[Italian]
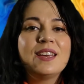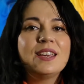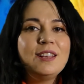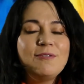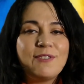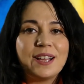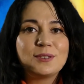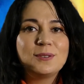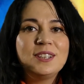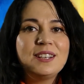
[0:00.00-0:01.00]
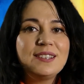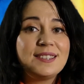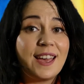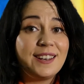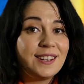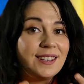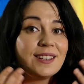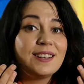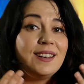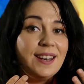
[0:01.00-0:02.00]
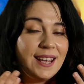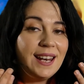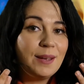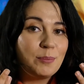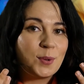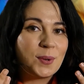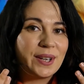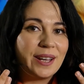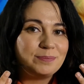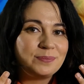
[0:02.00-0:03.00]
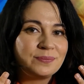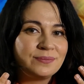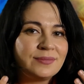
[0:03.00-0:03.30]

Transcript: il fatto di risiedere nella bocca